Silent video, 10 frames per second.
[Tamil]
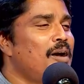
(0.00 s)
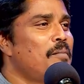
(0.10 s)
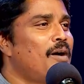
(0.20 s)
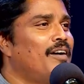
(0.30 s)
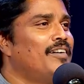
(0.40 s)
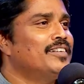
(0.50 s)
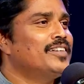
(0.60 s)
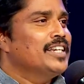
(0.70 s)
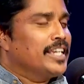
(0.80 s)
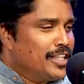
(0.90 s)
ஆமாம்
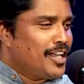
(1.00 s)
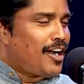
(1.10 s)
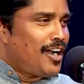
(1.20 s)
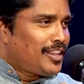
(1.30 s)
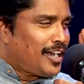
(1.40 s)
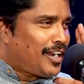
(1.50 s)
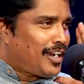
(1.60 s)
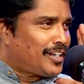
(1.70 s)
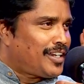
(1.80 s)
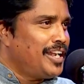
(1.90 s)
இந்த காலத்தை
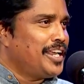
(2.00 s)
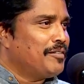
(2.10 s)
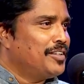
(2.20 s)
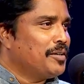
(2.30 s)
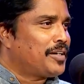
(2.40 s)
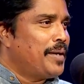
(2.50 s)
கரெக்டாக நீங்கள் வந்து